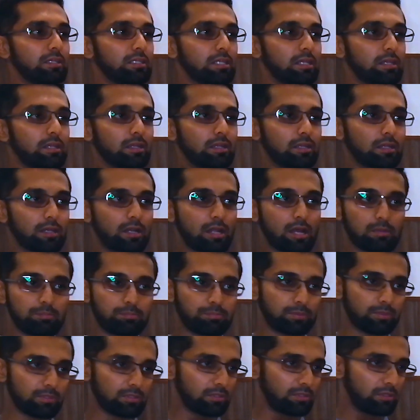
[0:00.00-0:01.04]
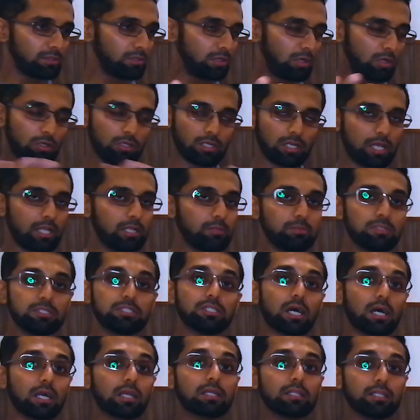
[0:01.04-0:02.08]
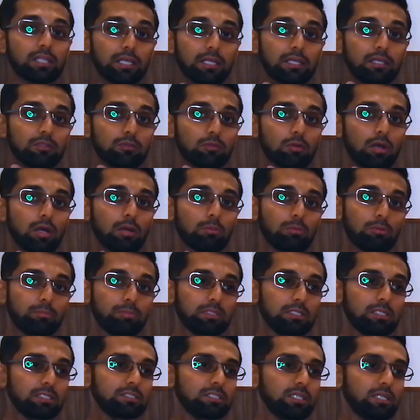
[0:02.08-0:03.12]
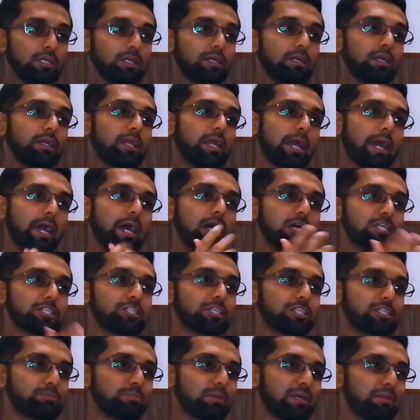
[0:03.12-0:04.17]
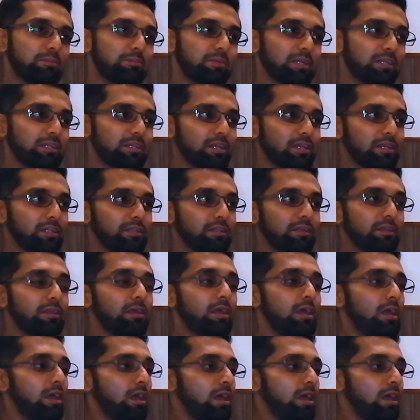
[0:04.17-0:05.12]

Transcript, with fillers: ये अगर आप ऑनलाइन भी जाके देखें तो आपको पता चलेगा कि ऐश एक्सपेरिमेंट के अंदर